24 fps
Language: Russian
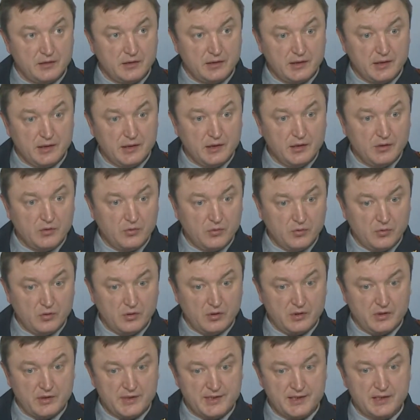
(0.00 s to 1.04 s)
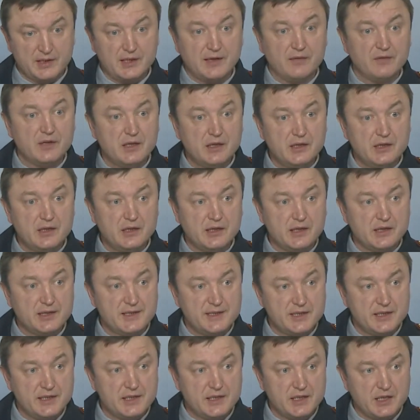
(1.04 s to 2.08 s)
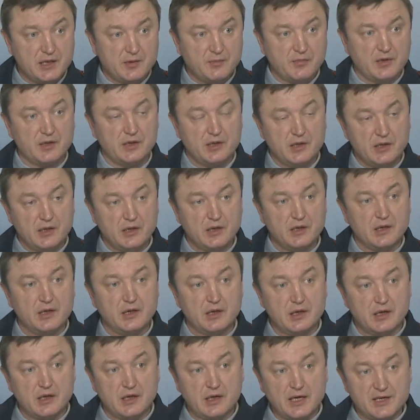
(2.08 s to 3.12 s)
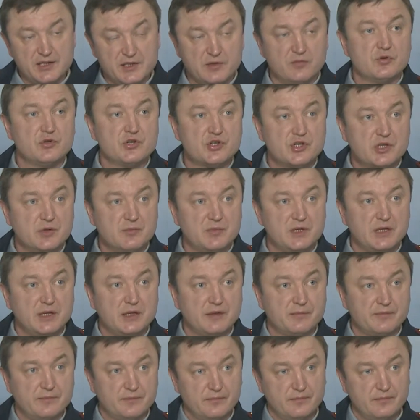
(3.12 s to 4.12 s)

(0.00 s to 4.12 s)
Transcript: И о становлении системы, и о сегодняшнем дне.